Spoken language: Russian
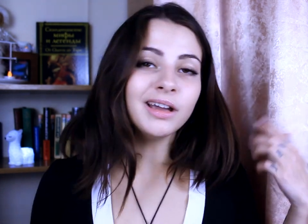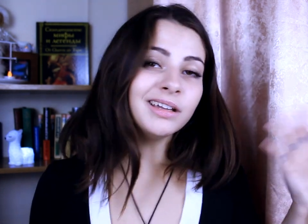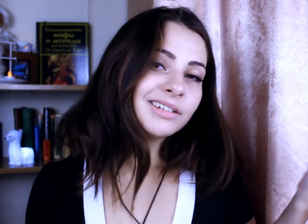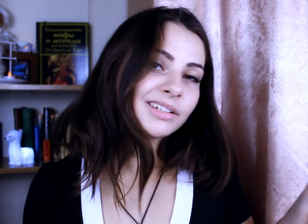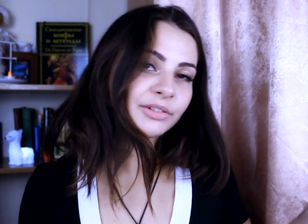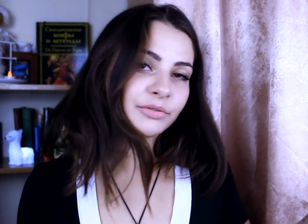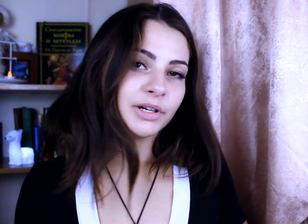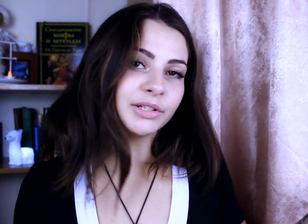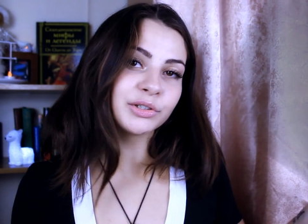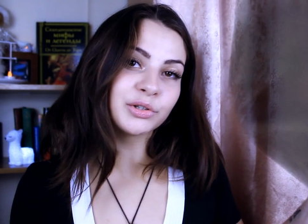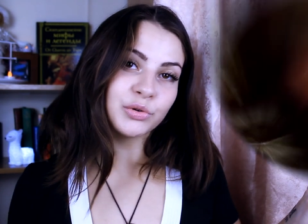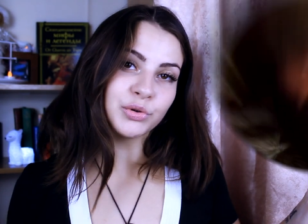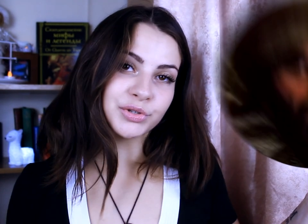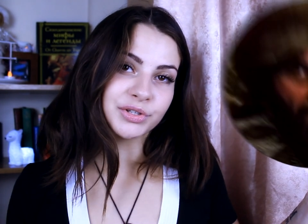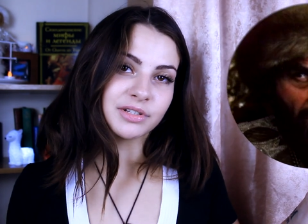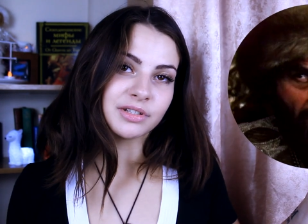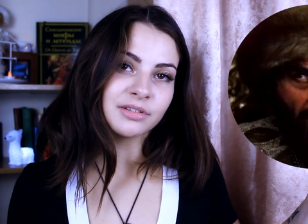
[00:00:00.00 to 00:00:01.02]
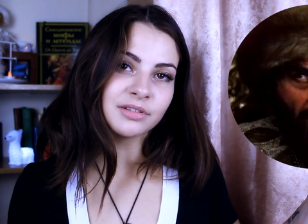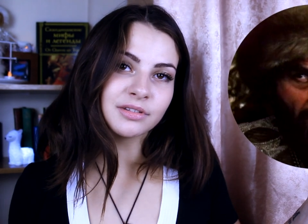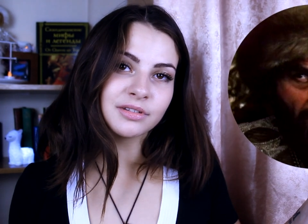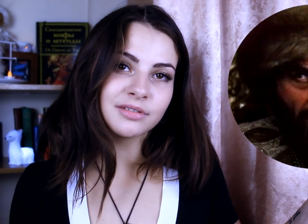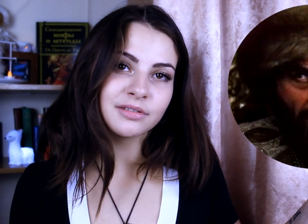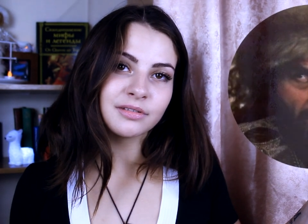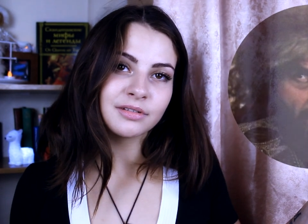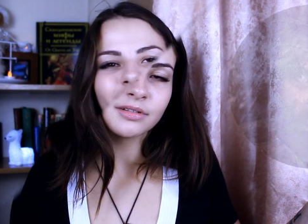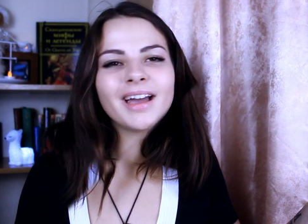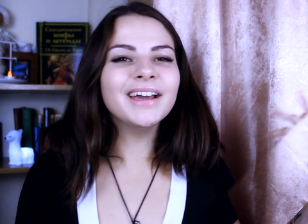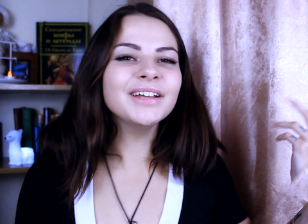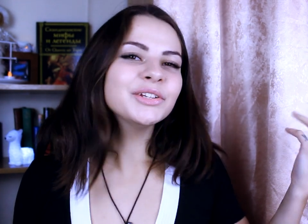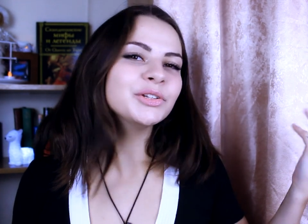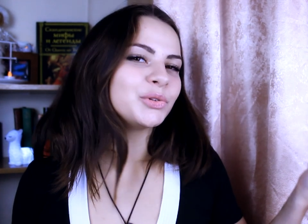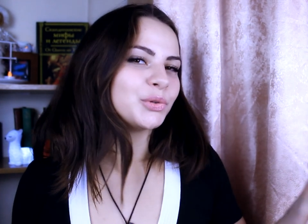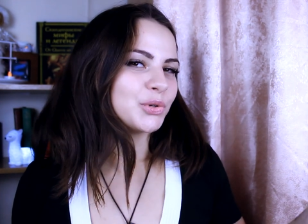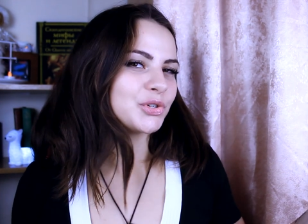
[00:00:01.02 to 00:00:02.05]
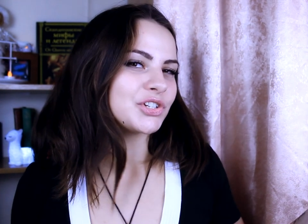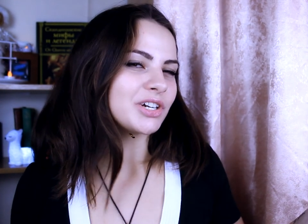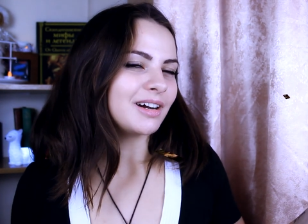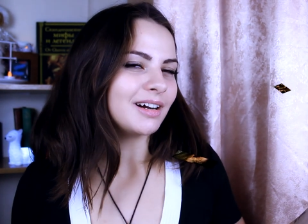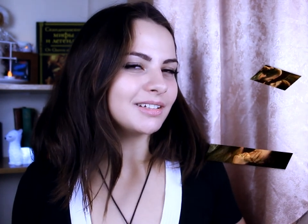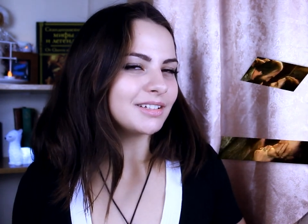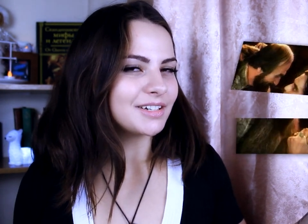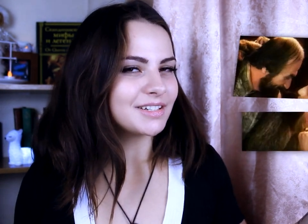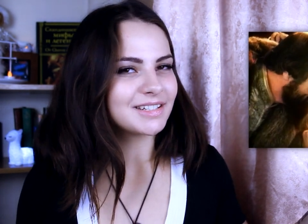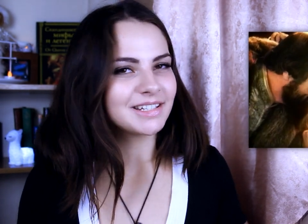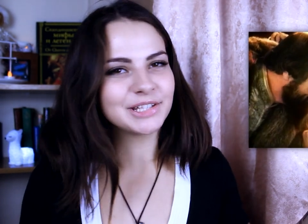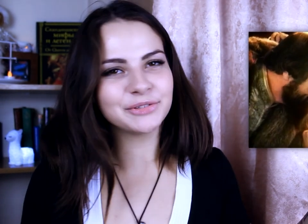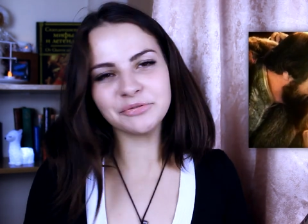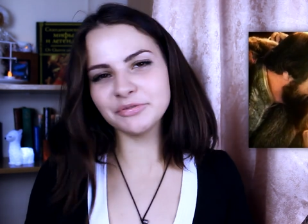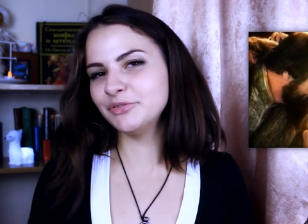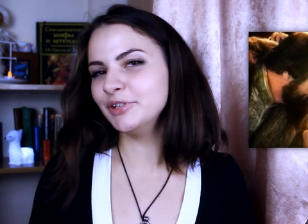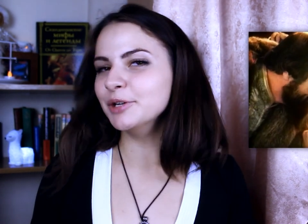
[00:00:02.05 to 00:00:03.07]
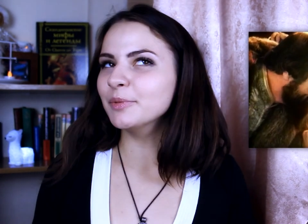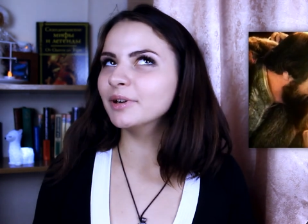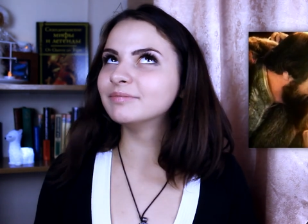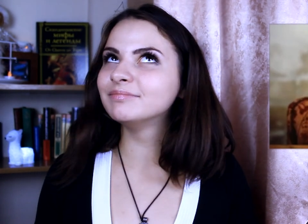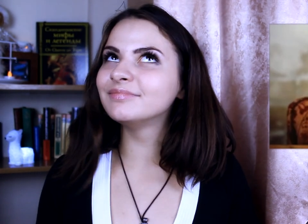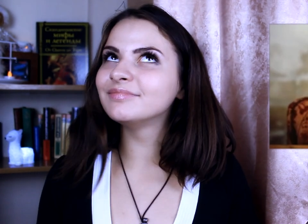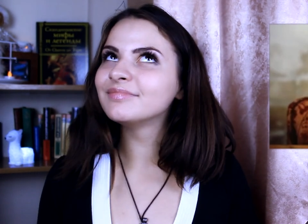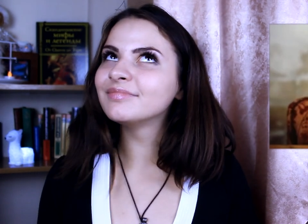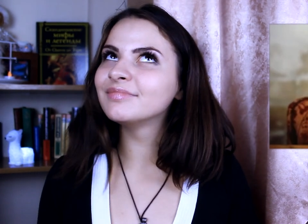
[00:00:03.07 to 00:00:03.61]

А это Иван Грозный. А это тоже кадры из этого фильма.